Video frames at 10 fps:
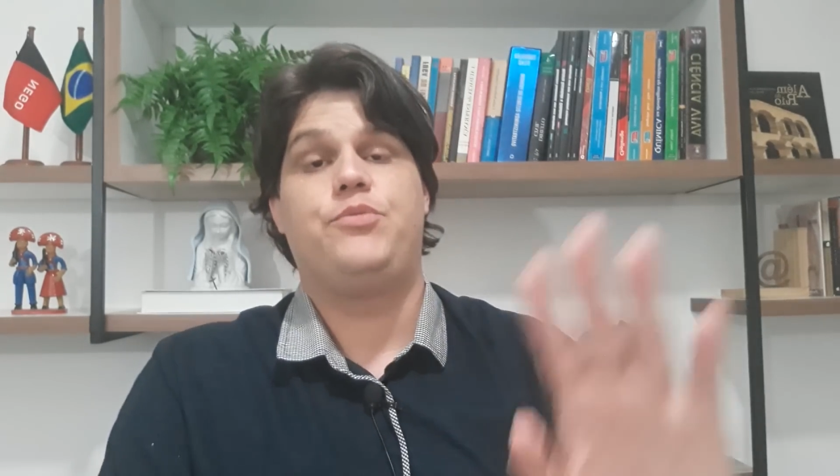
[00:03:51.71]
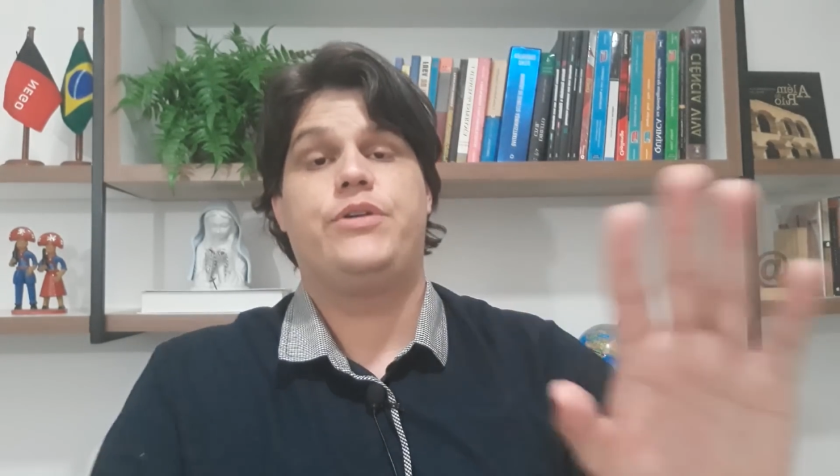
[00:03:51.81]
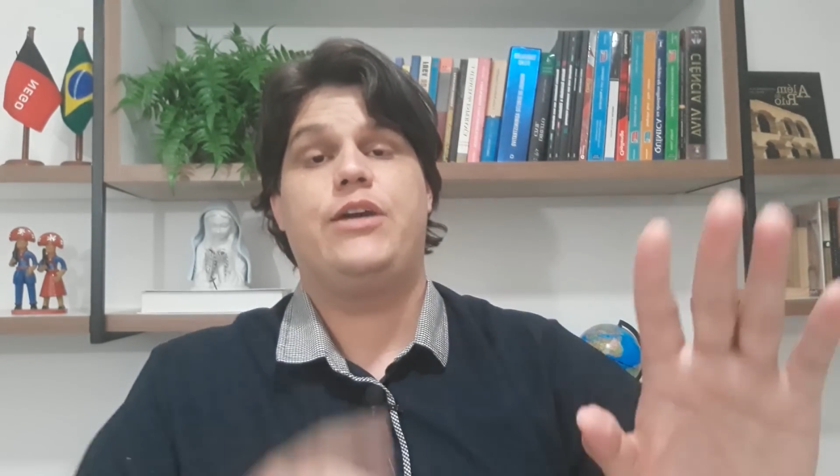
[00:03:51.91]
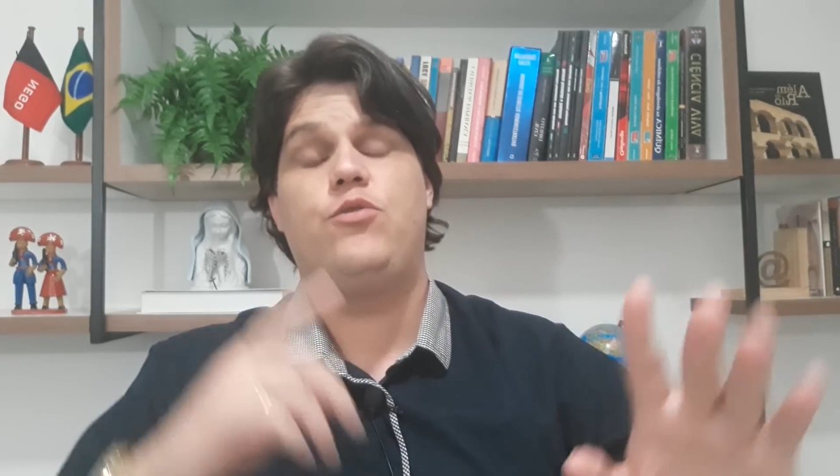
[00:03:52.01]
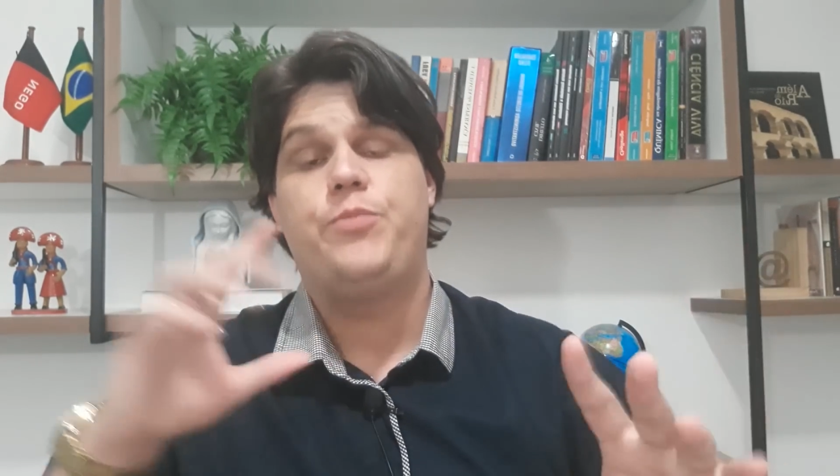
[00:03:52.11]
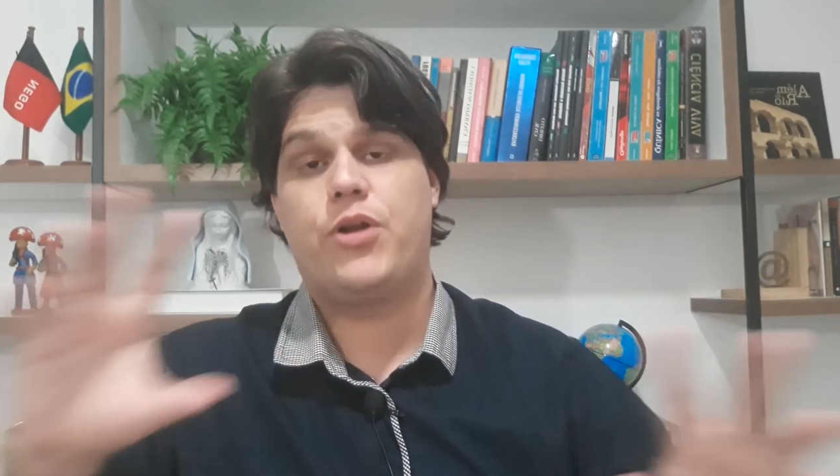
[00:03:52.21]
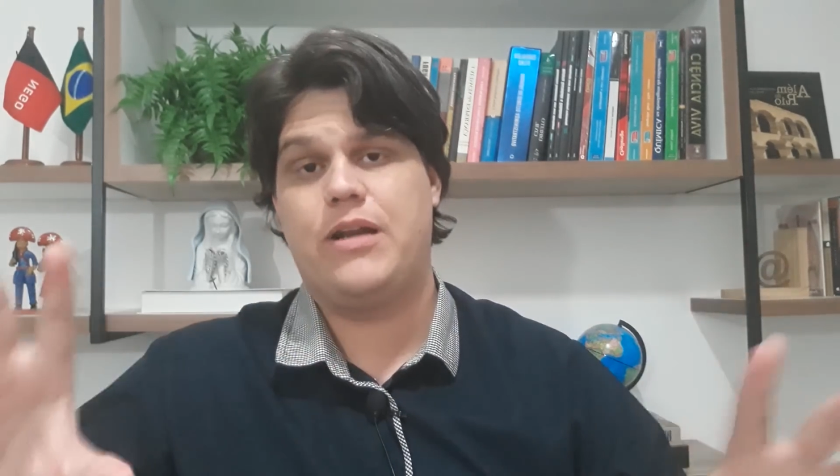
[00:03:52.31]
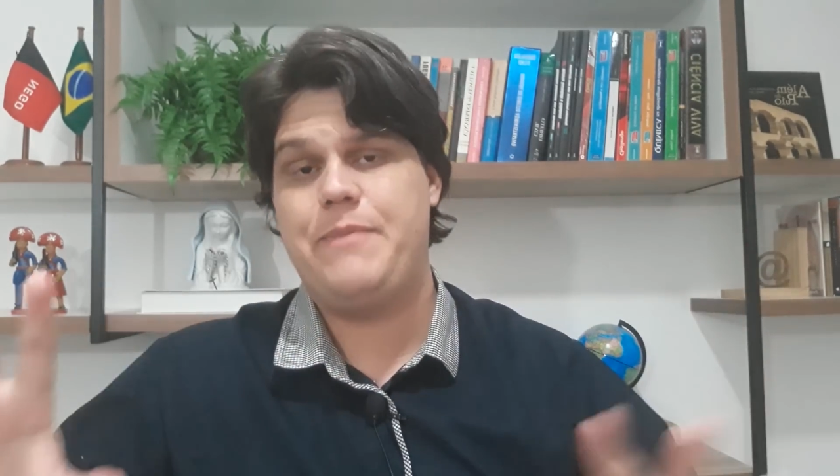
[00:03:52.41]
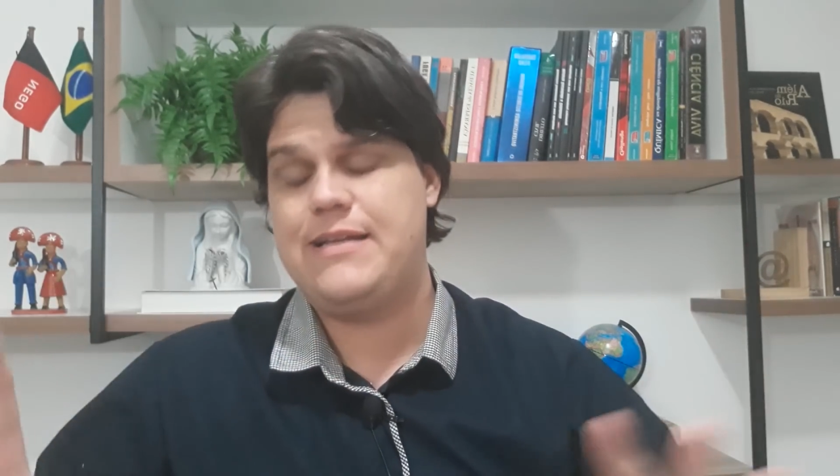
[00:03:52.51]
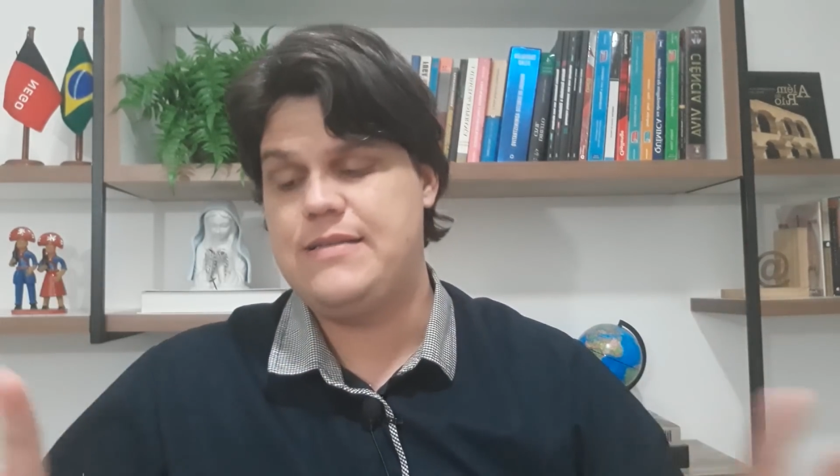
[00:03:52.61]
Porque o
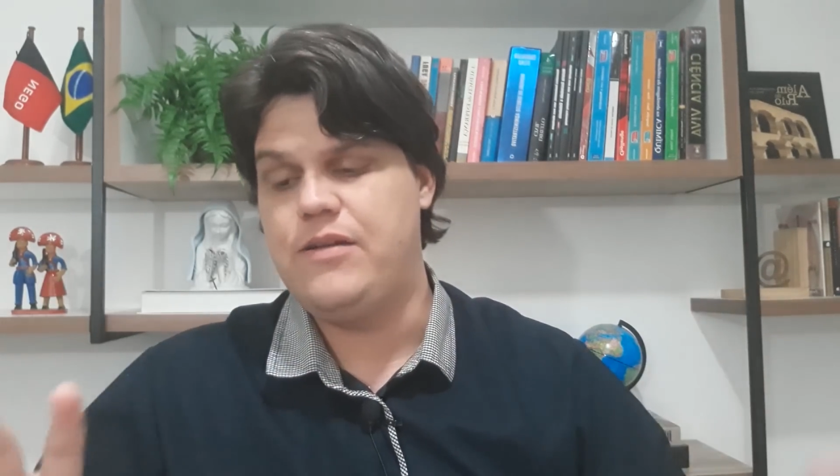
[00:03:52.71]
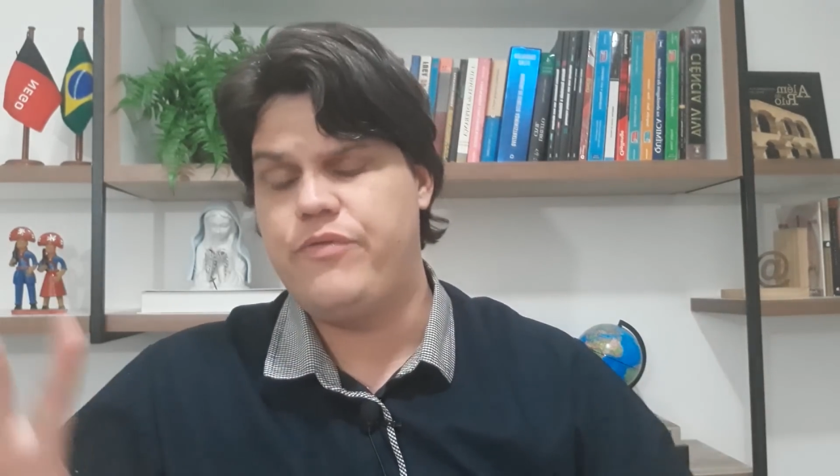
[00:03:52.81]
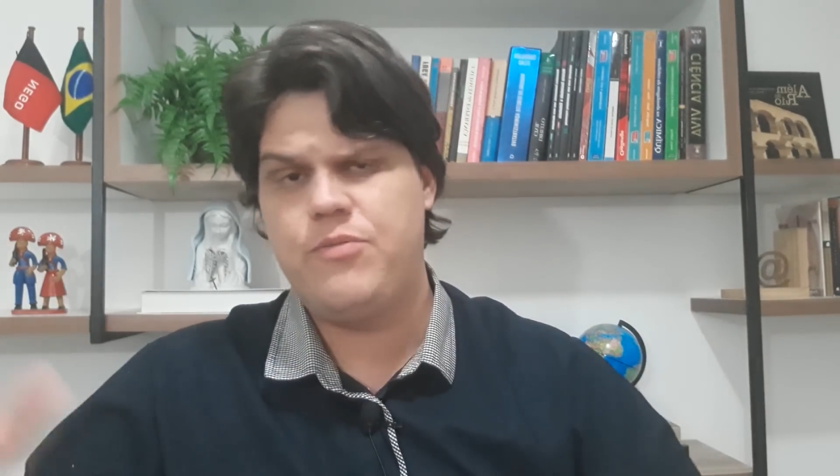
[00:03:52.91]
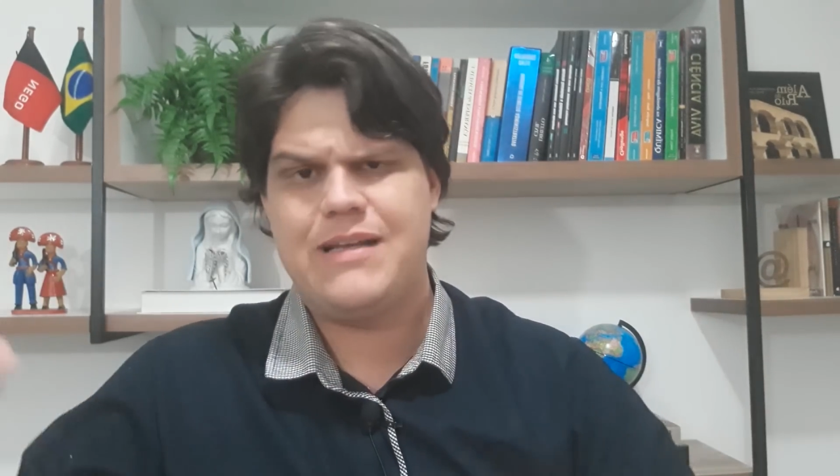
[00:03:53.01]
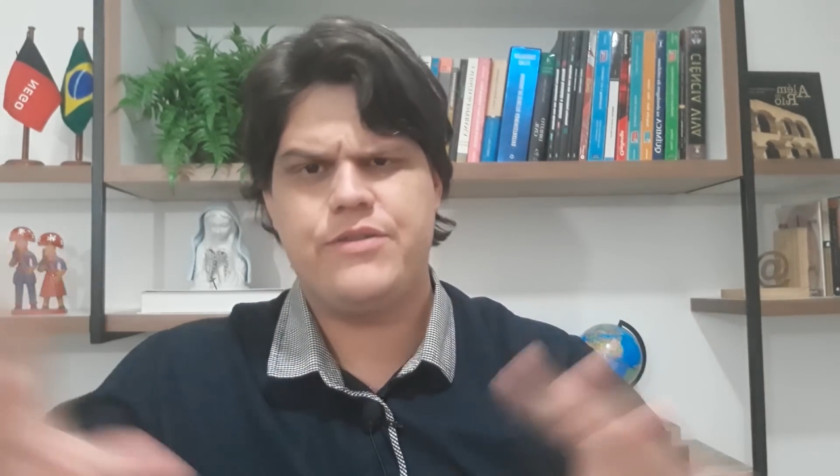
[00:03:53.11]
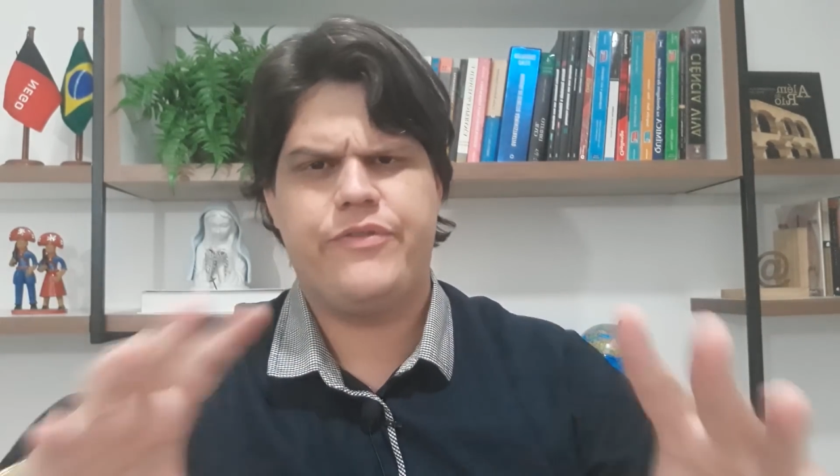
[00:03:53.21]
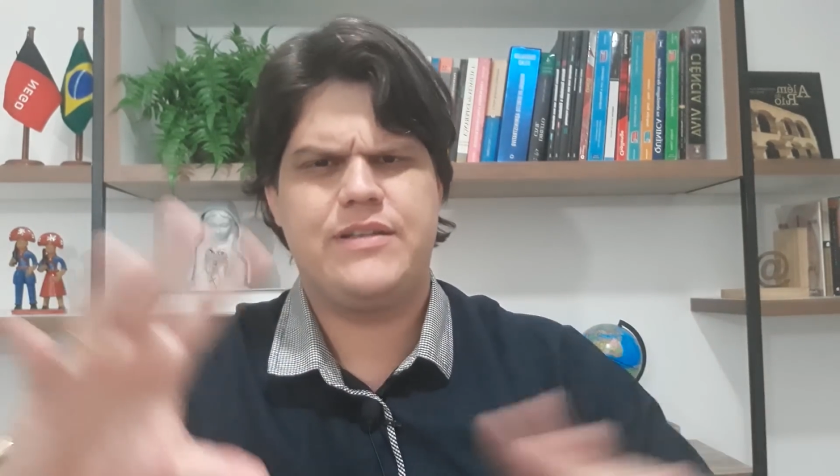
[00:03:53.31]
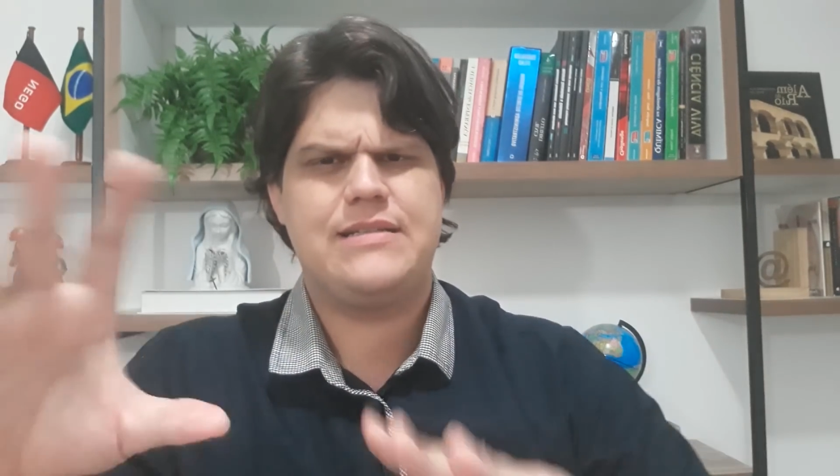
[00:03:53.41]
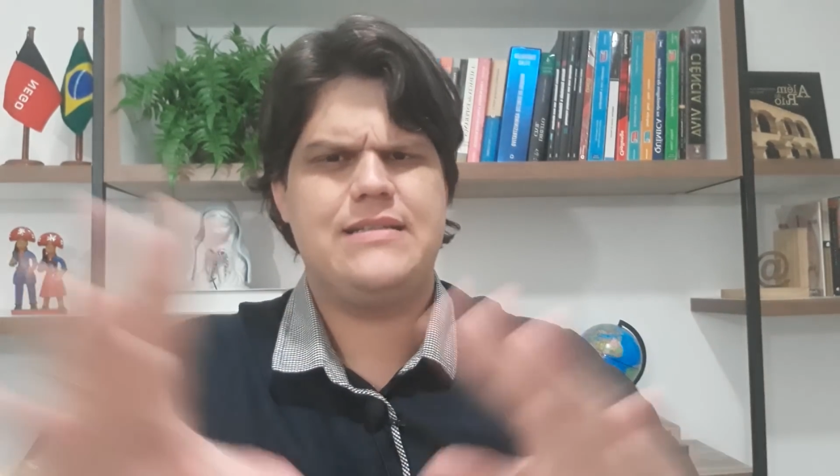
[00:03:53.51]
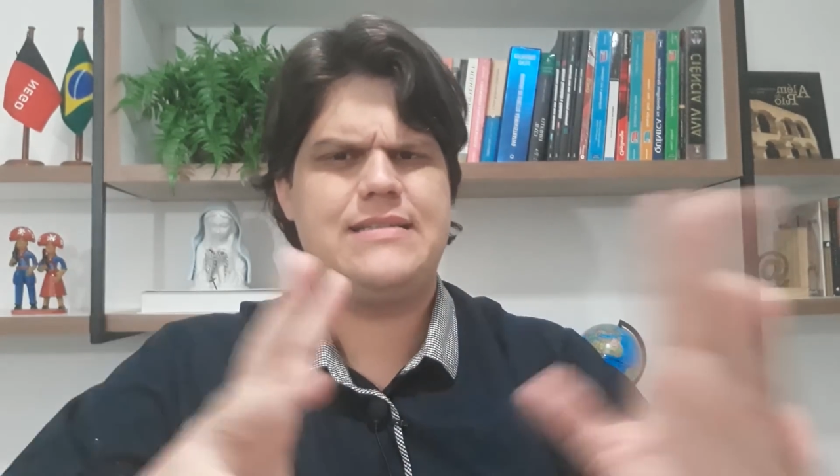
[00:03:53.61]
programa é assim, eu vi o Márcio
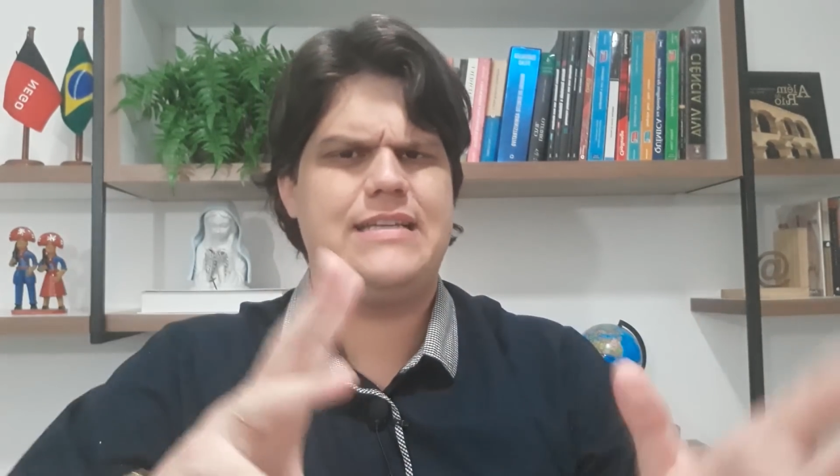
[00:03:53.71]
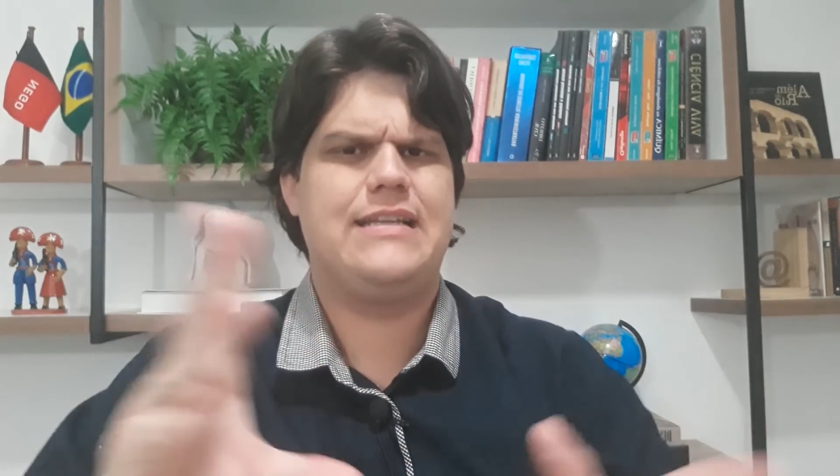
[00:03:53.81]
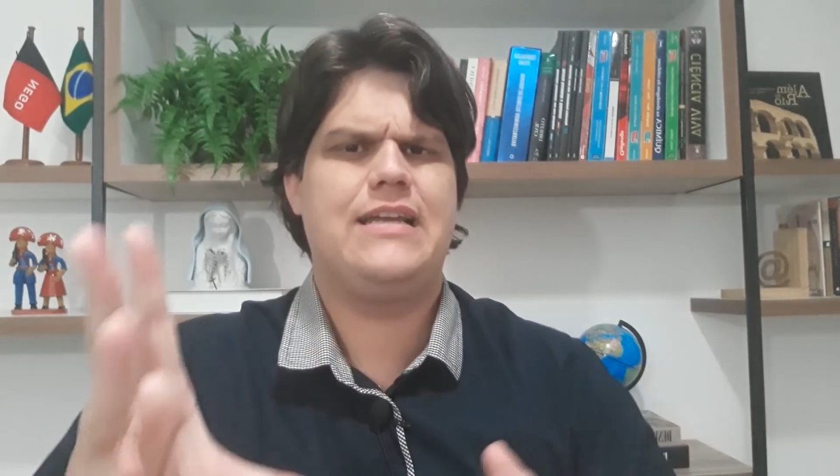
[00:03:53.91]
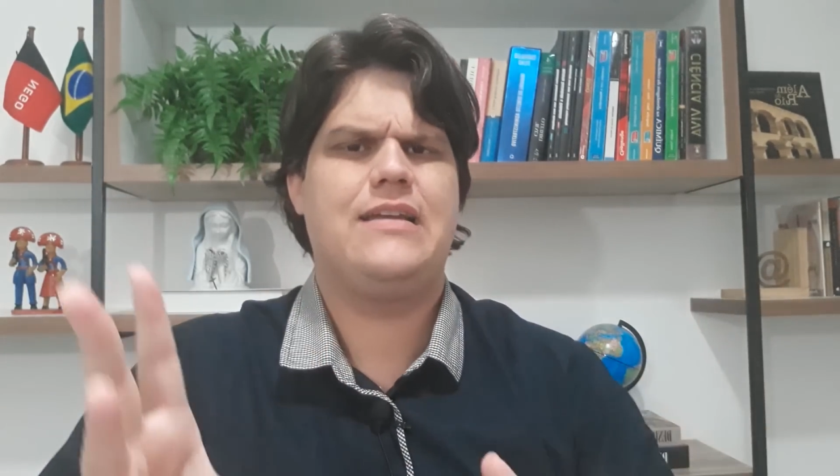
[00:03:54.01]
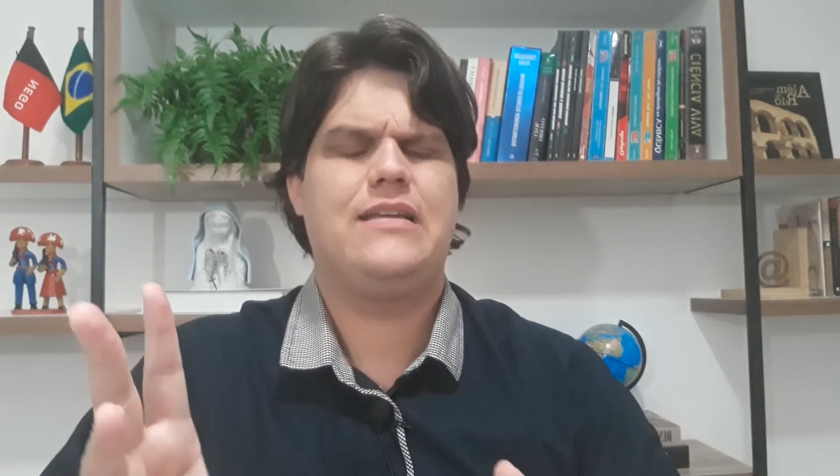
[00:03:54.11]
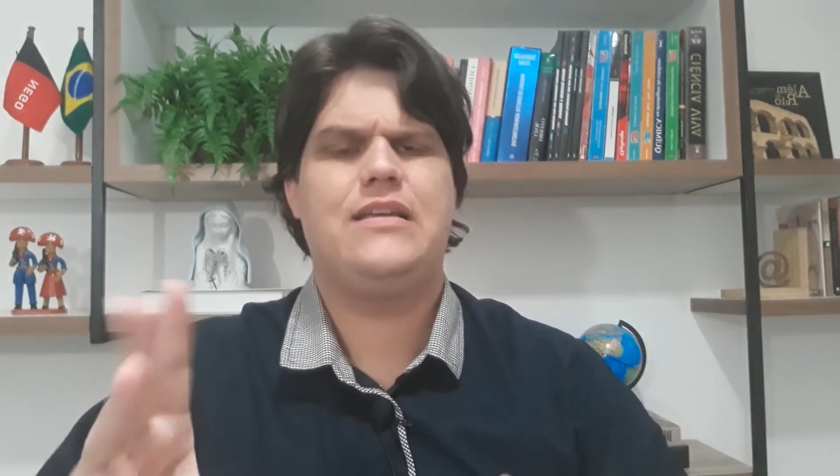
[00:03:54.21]
França dizer né,